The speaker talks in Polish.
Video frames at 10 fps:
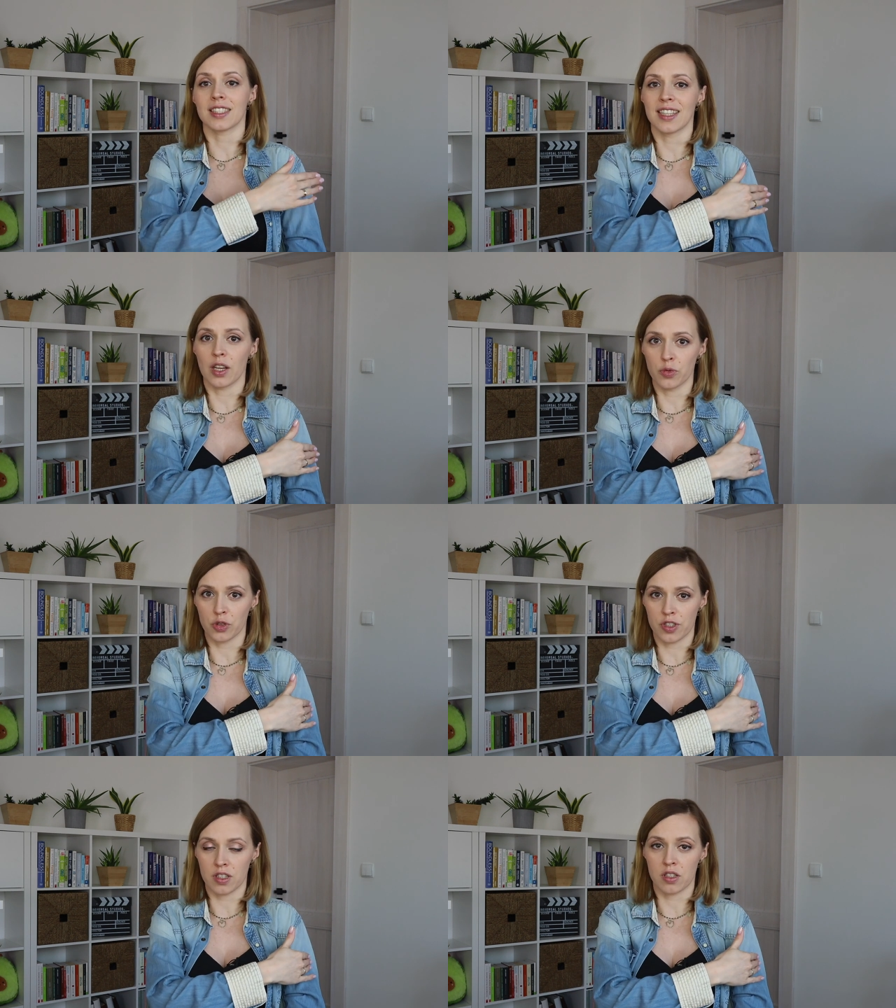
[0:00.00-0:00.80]

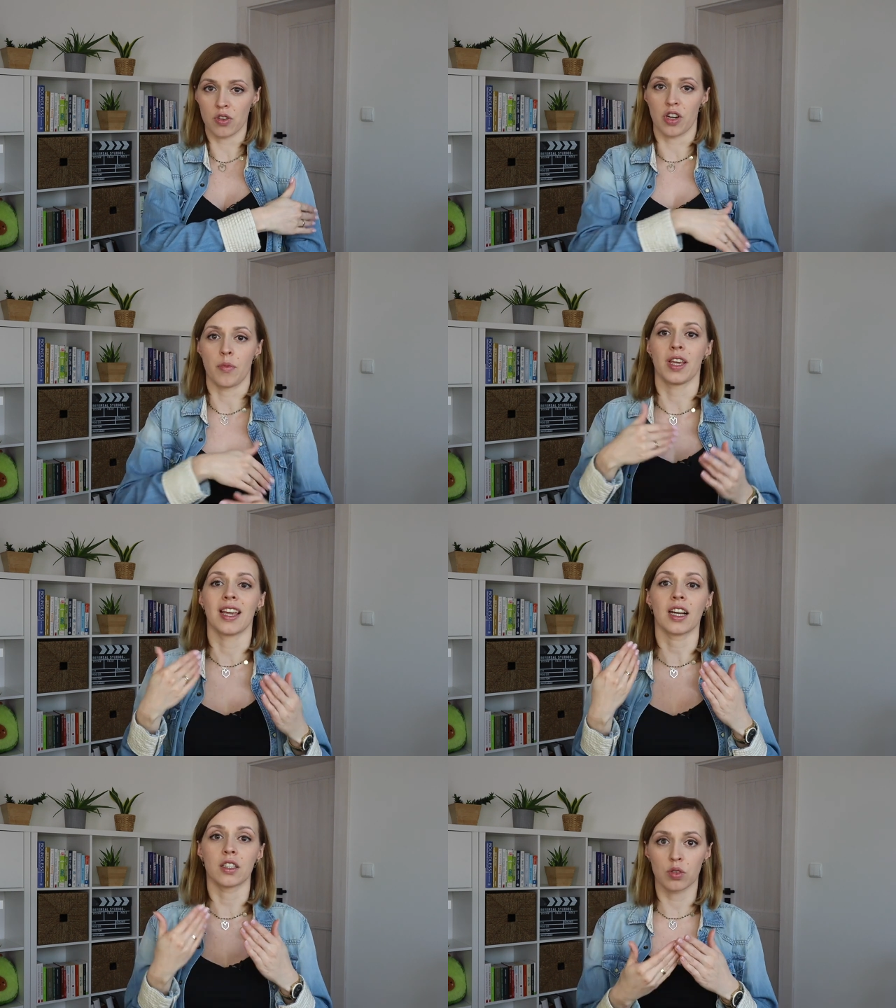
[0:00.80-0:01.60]
zarówno sensorem,
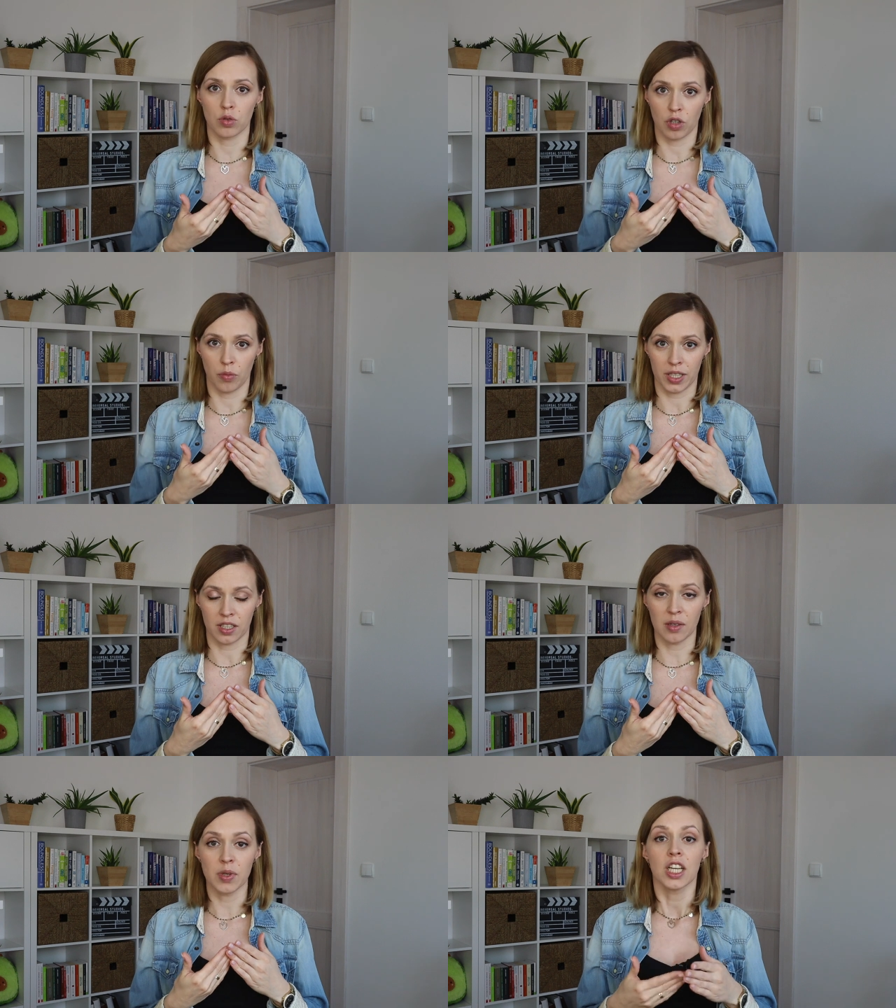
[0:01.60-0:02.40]
jak i
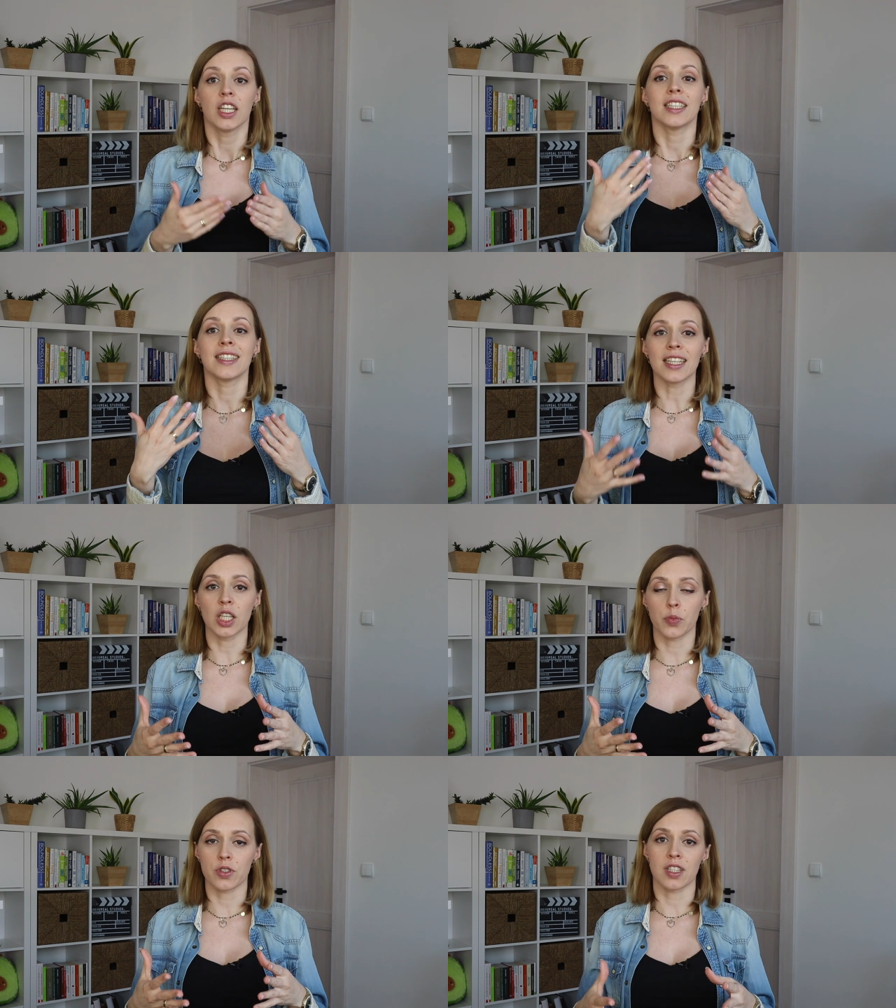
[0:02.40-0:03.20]
glukometrem i na
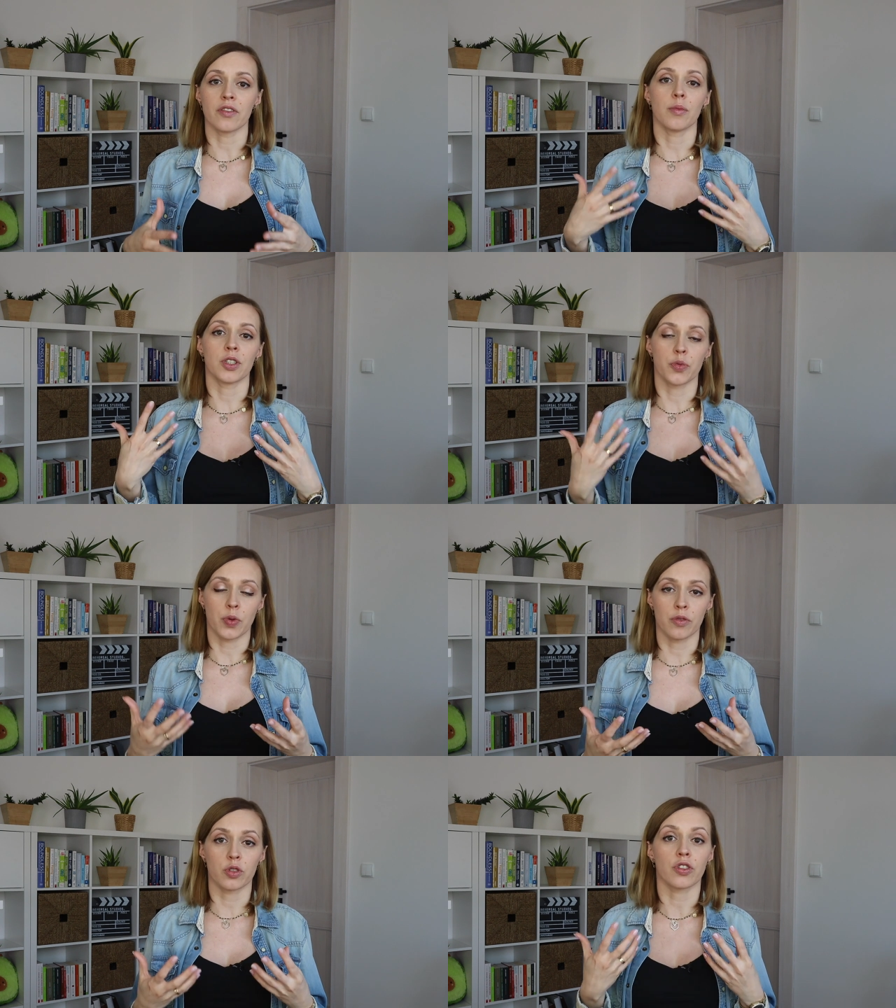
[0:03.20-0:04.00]
tej podstawie macie
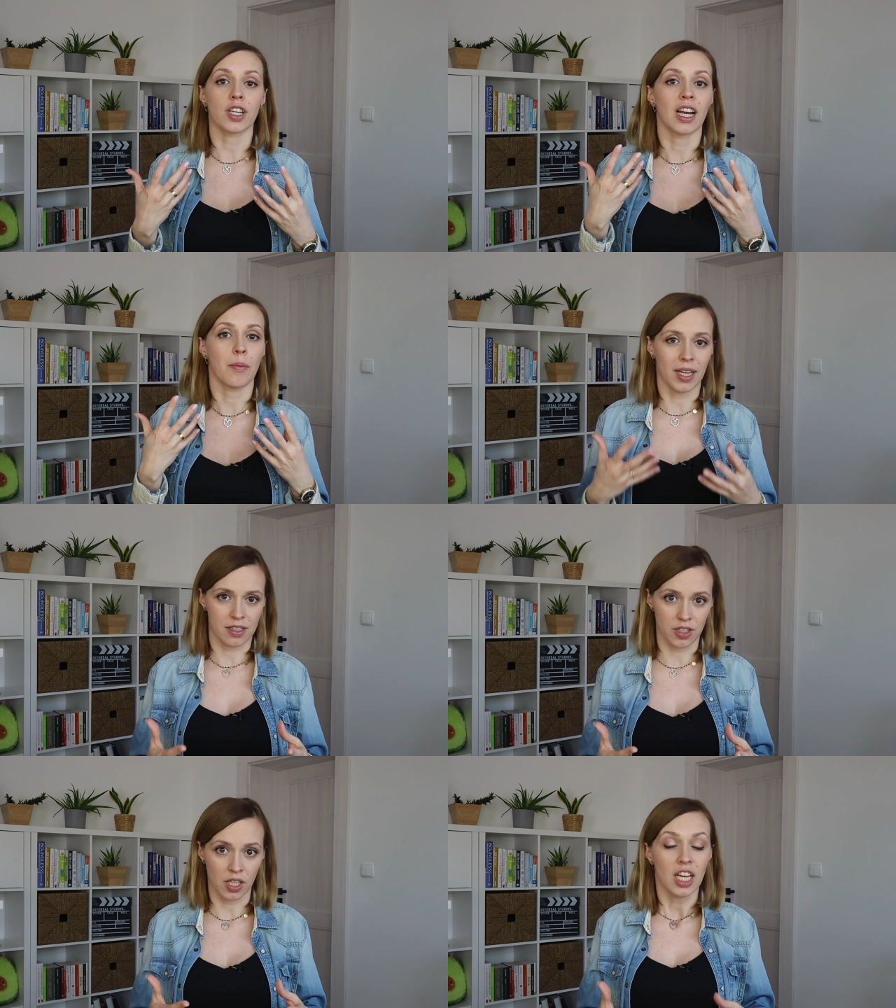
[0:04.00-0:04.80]
prawo do
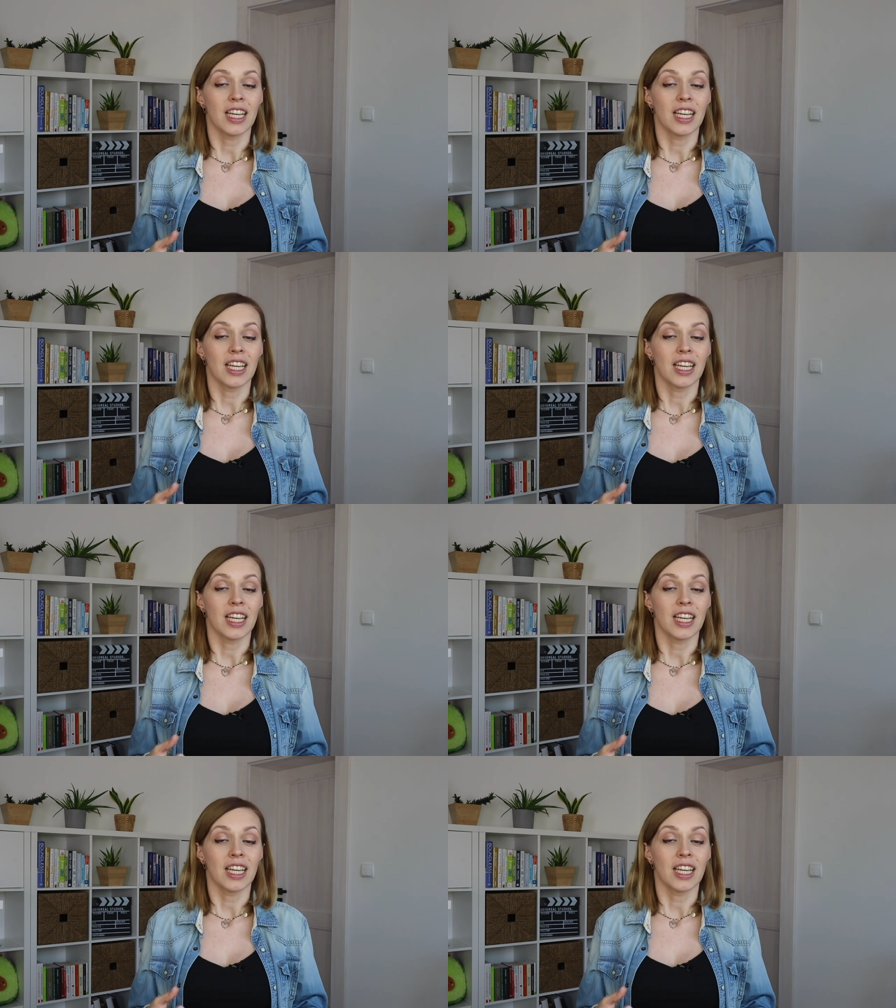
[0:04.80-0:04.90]
reklamacji.